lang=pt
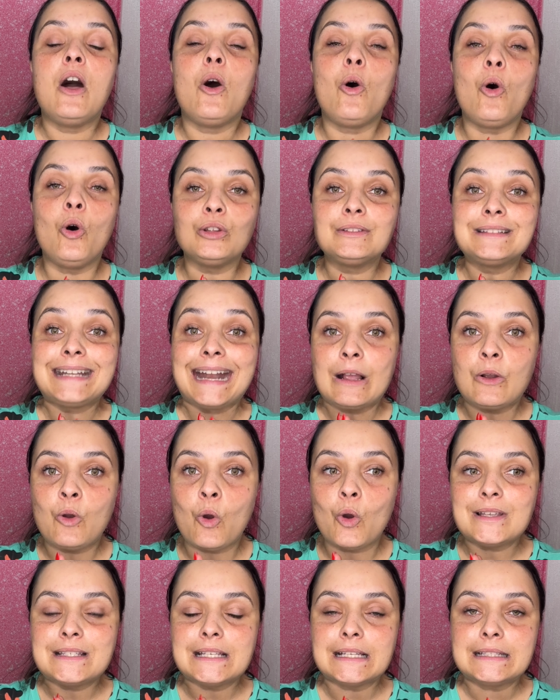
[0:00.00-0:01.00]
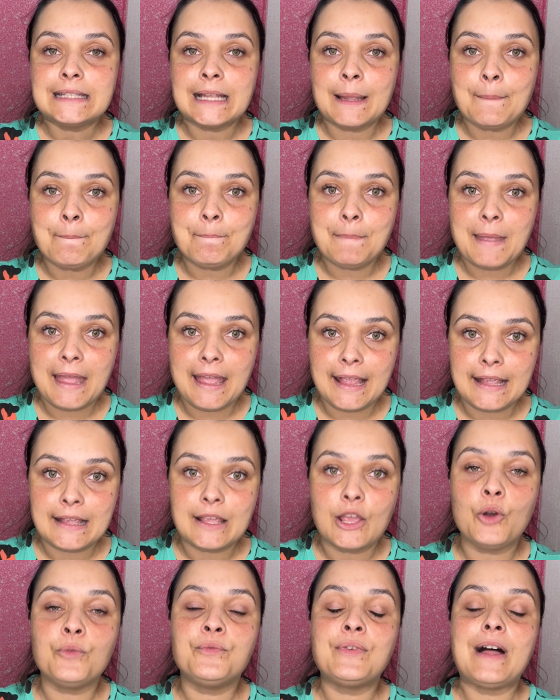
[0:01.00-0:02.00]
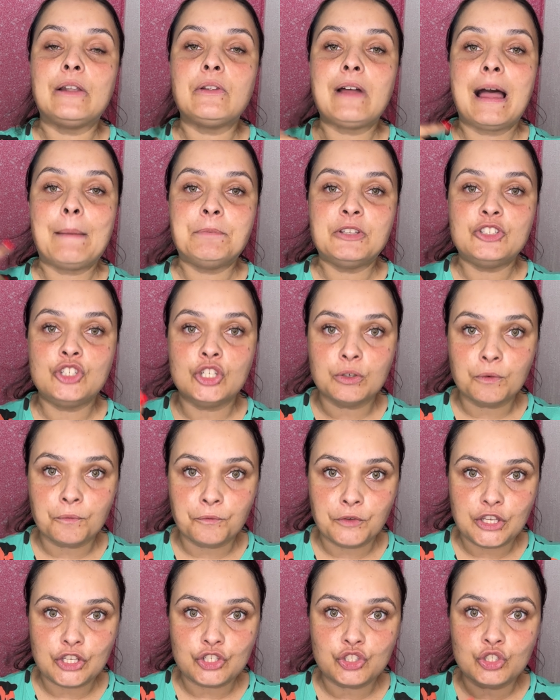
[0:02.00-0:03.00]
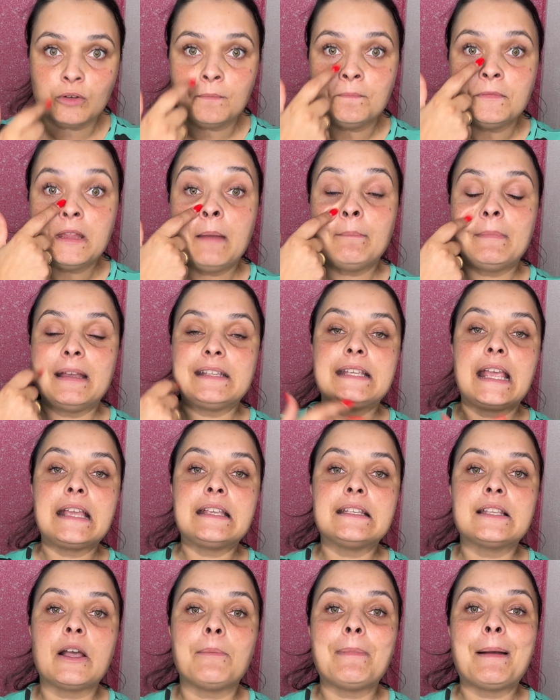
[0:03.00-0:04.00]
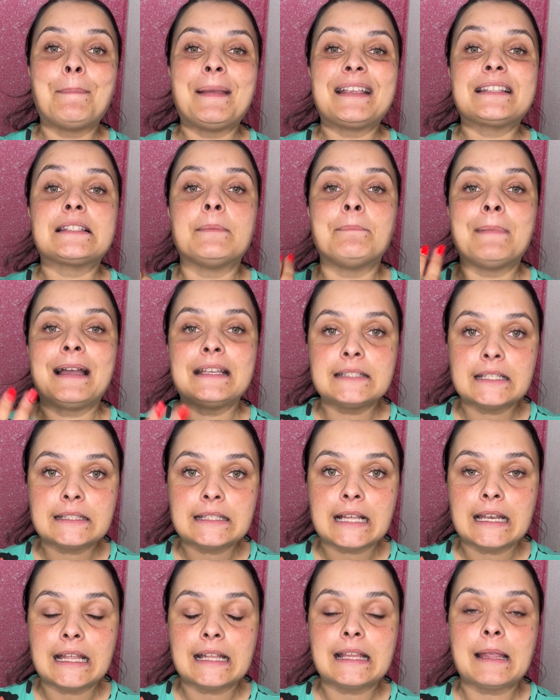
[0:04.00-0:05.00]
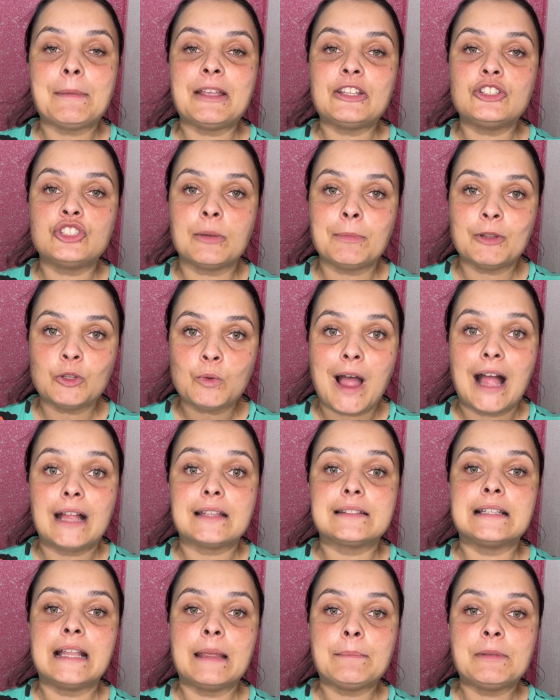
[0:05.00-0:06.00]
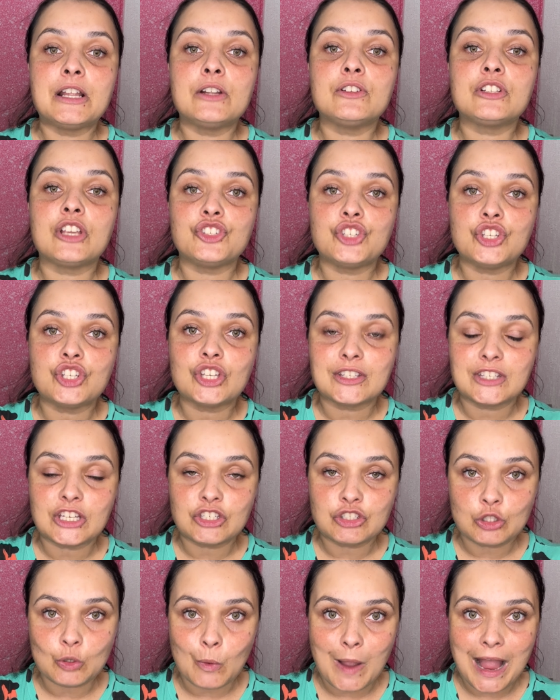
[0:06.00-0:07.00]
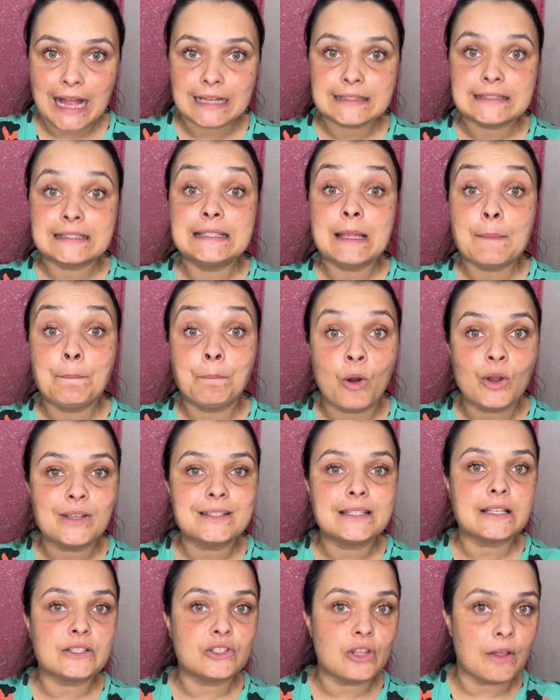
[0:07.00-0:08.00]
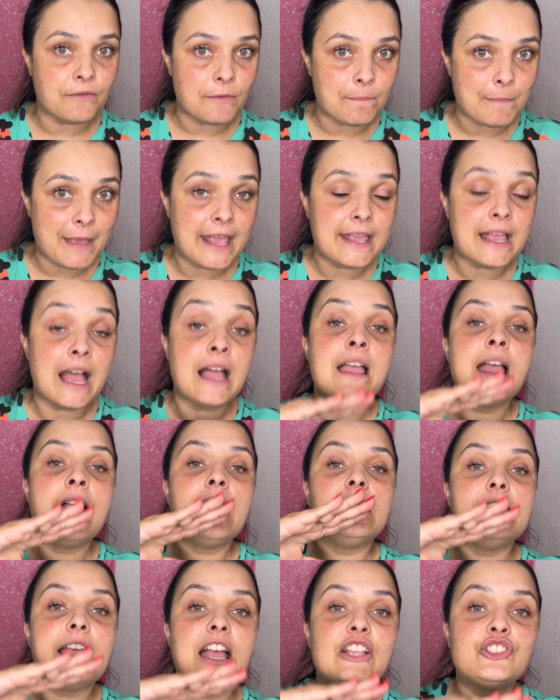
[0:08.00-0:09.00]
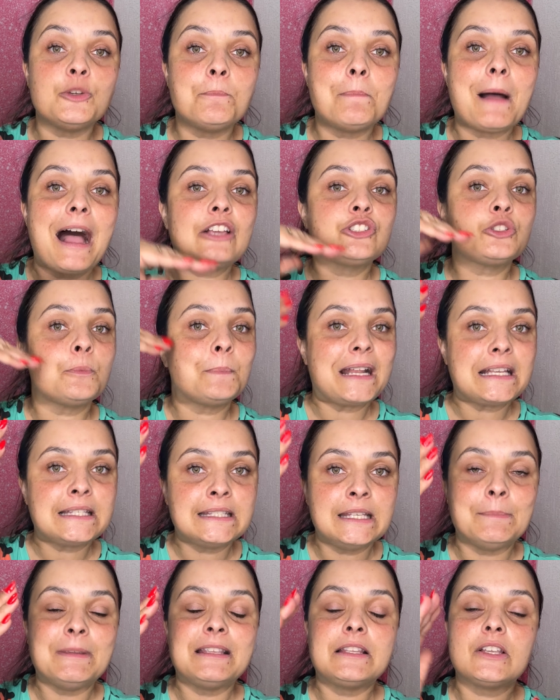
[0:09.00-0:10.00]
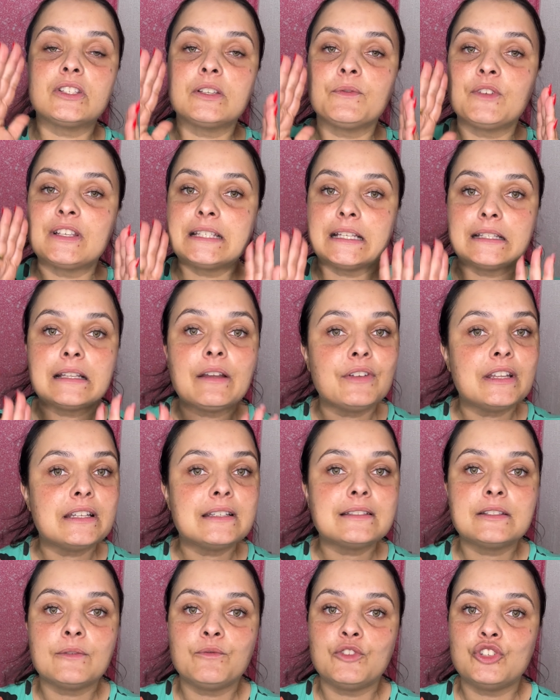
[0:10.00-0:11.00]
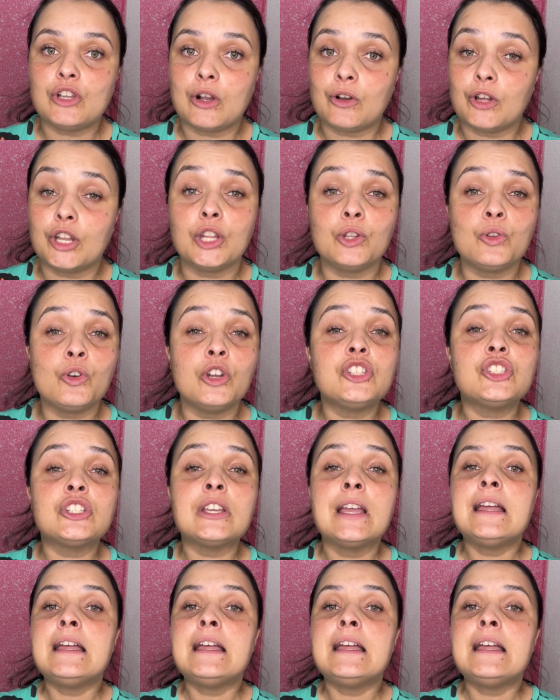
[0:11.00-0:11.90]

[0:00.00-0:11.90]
Outra coisa também, eu falo rapidinho o vídeo, mas quem quiser uma peça mais detalhadamente, chama no WhatsApp. Lembrando que a gente atende no WhatsApp depois das nove e meia e é de baixo para cima. Então, se você tá vendo esse vídeo agora à noite,